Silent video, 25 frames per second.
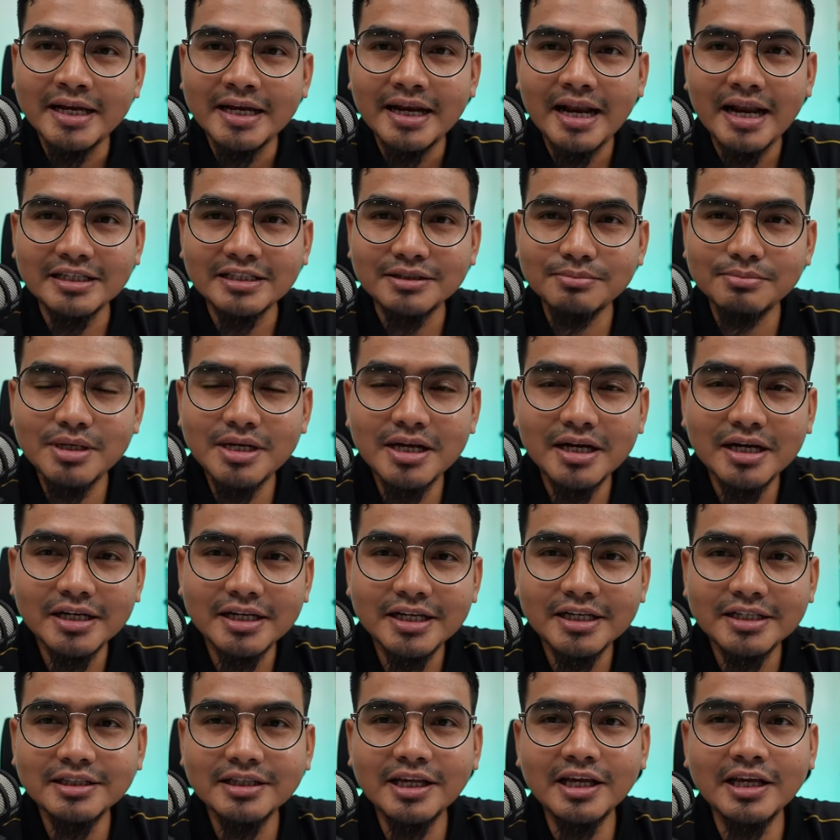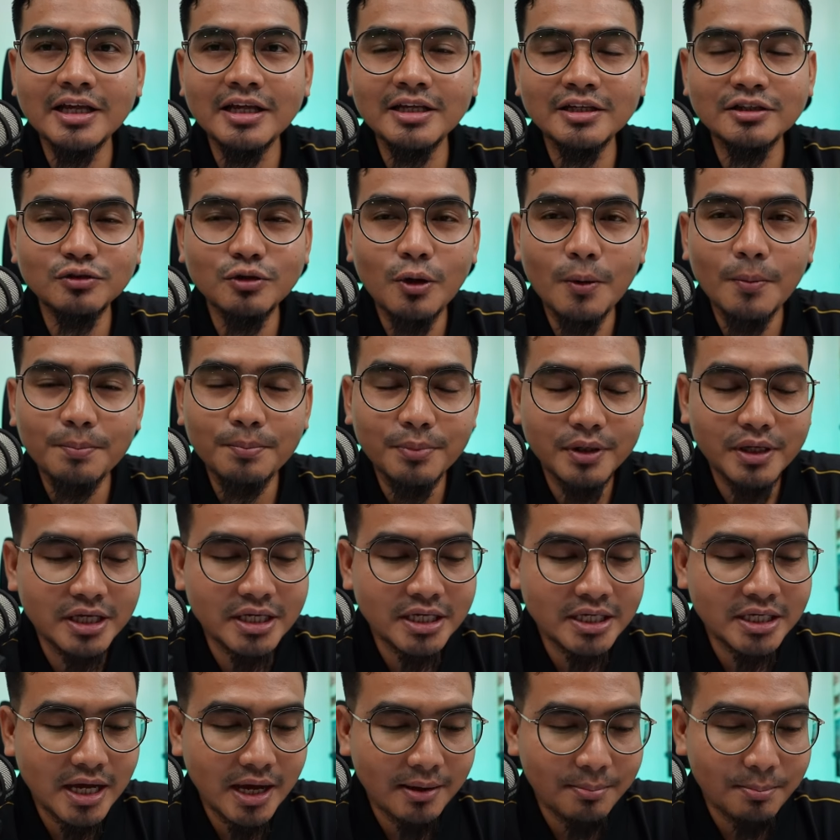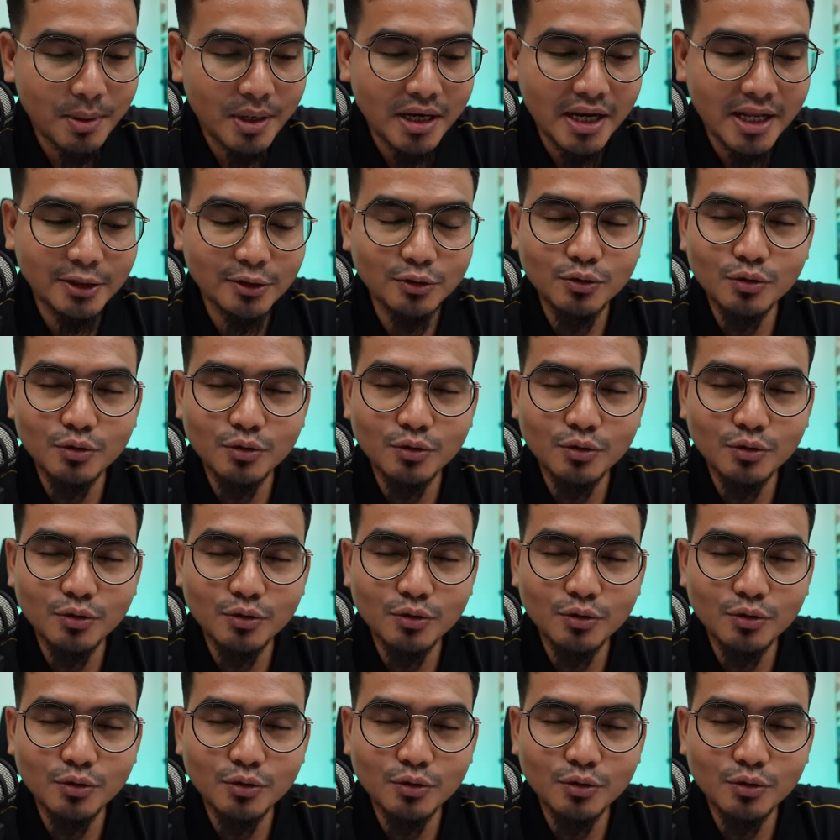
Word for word: Nah, sebenarnya Shopee Affiliate